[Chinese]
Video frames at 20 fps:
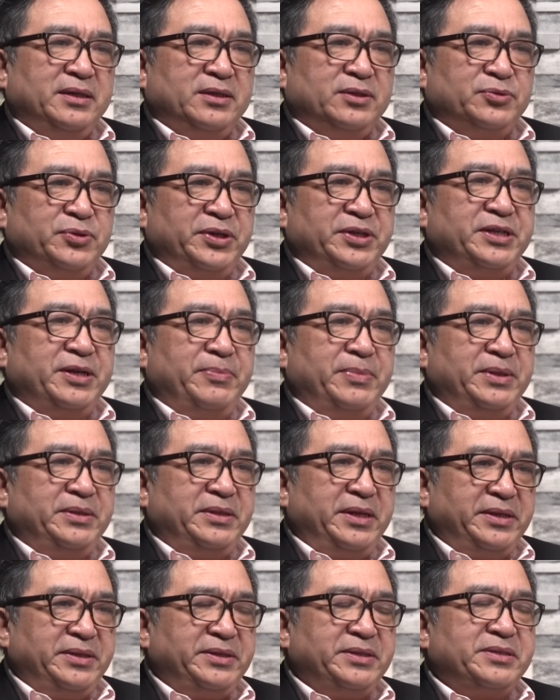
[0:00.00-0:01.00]
所以人们
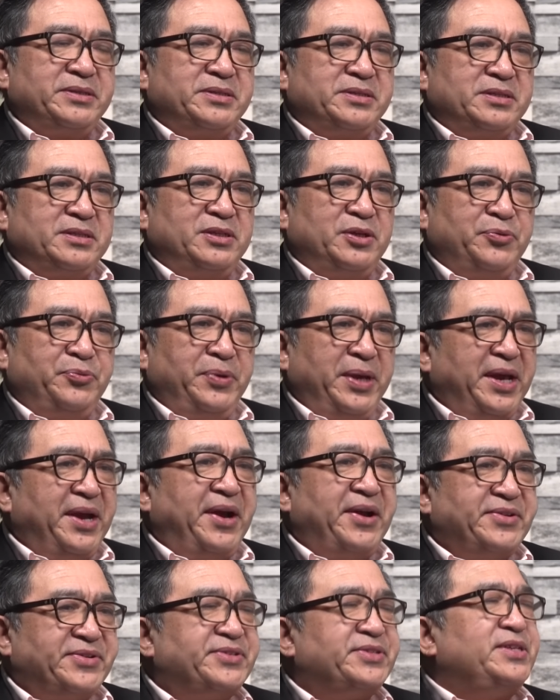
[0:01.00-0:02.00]
对这个事情怨
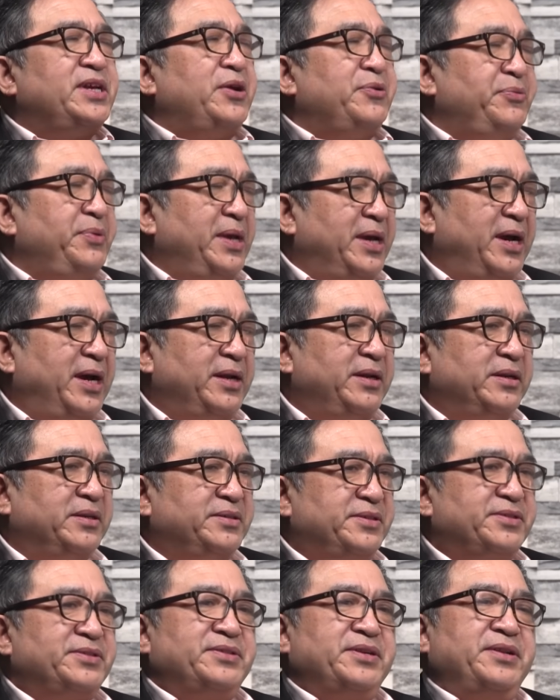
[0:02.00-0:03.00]
恨是假，怨恨
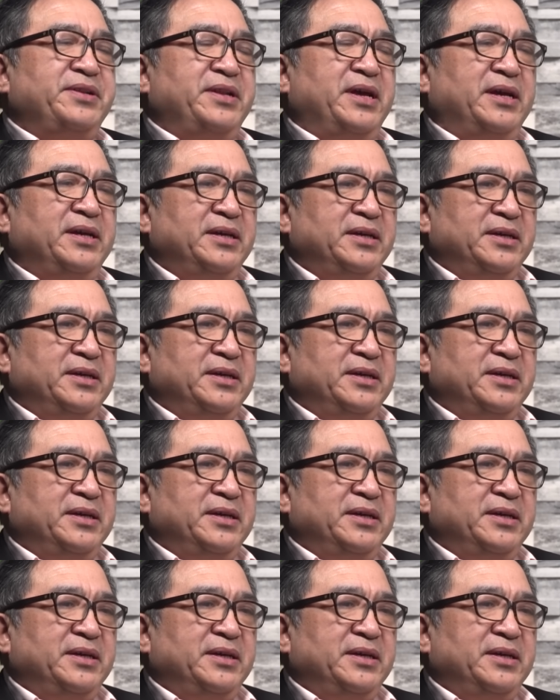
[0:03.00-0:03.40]
是真的，